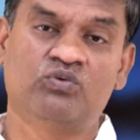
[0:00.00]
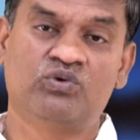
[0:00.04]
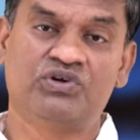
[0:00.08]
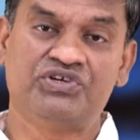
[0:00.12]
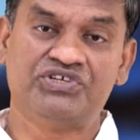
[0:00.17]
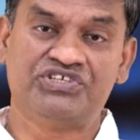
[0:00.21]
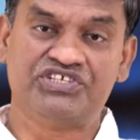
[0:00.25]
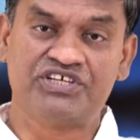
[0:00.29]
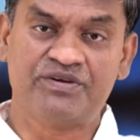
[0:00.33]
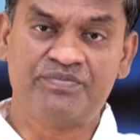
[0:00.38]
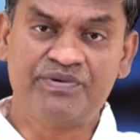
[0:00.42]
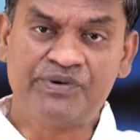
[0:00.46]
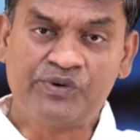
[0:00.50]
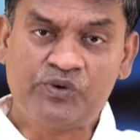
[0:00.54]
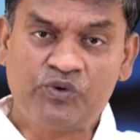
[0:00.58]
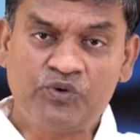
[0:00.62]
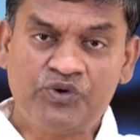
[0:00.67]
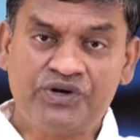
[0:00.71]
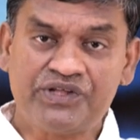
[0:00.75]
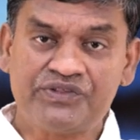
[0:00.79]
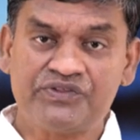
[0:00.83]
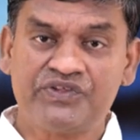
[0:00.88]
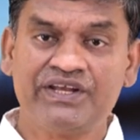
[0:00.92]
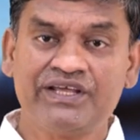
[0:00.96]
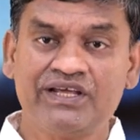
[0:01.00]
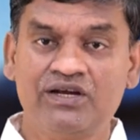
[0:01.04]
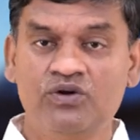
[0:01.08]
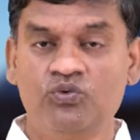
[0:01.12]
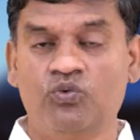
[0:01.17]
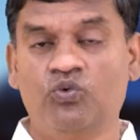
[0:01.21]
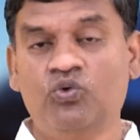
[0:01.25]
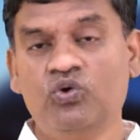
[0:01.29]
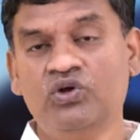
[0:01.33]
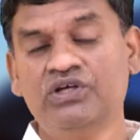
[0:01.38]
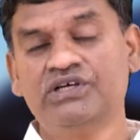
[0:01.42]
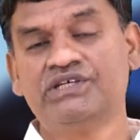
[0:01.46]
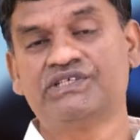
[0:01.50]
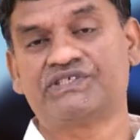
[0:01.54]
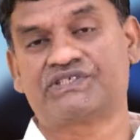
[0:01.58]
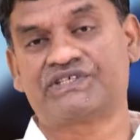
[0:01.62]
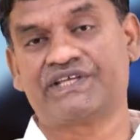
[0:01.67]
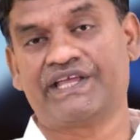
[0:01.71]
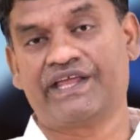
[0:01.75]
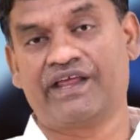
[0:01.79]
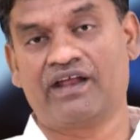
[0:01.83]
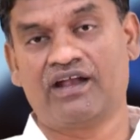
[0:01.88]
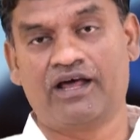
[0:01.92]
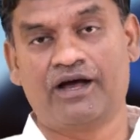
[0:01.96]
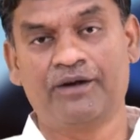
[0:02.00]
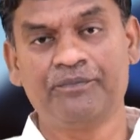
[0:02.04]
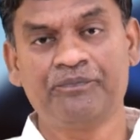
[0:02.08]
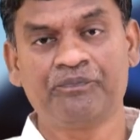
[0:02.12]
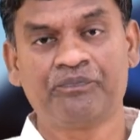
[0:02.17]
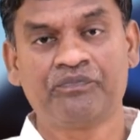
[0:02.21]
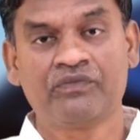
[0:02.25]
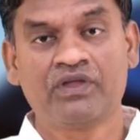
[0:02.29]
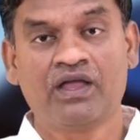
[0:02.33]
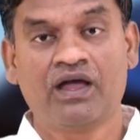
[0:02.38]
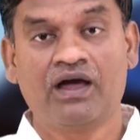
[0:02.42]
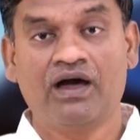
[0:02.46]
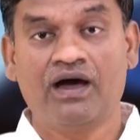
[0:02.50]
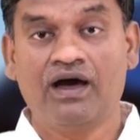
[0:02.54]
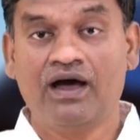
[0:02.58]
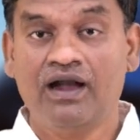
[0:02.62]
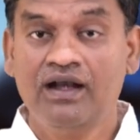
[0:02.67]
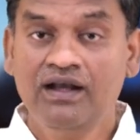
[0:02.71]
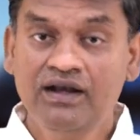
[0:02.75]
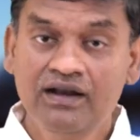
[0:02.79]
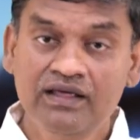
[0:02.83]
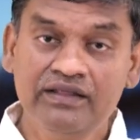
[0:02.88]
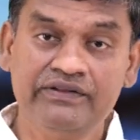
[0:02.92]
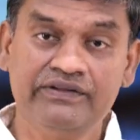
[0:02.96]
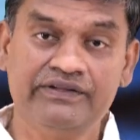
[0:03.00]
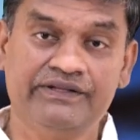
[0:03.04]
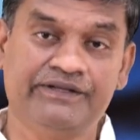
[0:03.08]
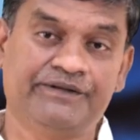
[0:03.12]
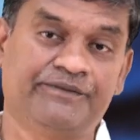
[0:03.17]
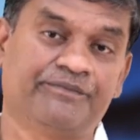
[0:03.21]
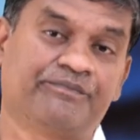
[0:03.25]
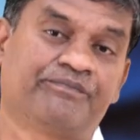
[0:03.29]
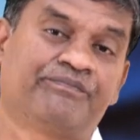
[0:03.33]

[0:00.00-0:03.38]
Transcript: ஒரு ஜபக்கூட்டத்தை நீங்கள் ஒழுங்கு செய்யலாம் அல்லது